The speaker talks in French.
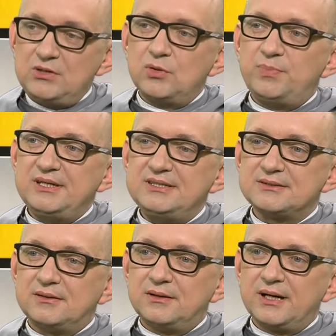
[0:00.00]
un milieu
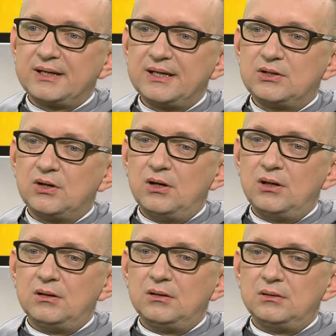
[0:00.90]
paysan,
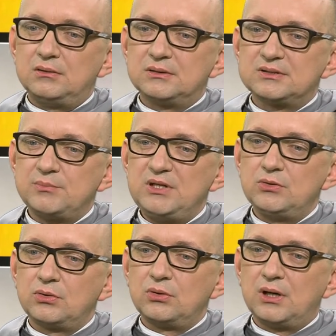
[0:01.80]
agricole, euh, dans un
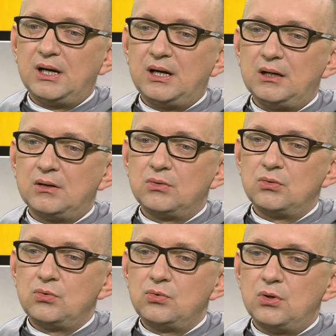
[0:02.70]
milieu rural
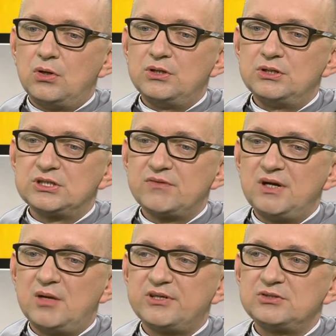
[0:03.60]
où euh,
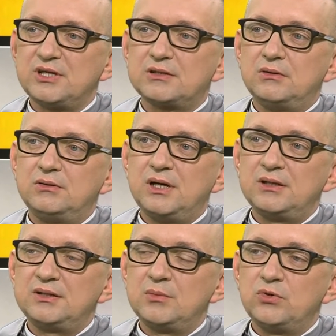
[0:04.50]
j'avais l'impression d'être le
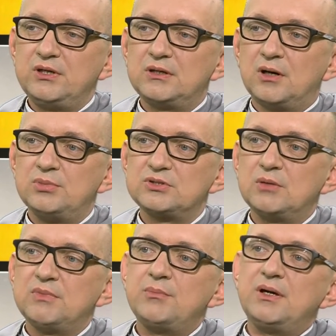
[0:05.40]
dernier des Mohicans parce
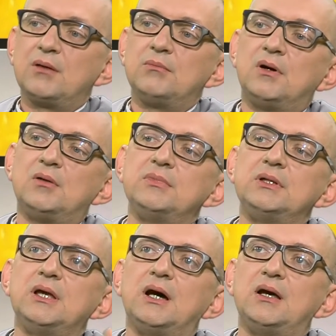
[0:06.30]
que ma mère
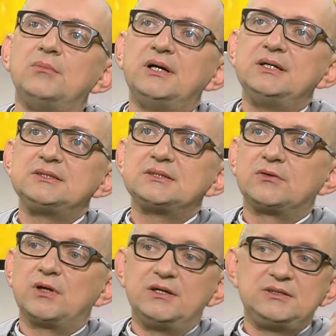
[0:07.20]
m'emmenait à la messe
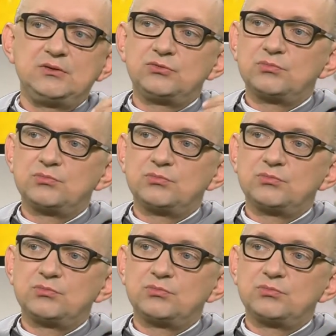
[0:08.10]
ainsi que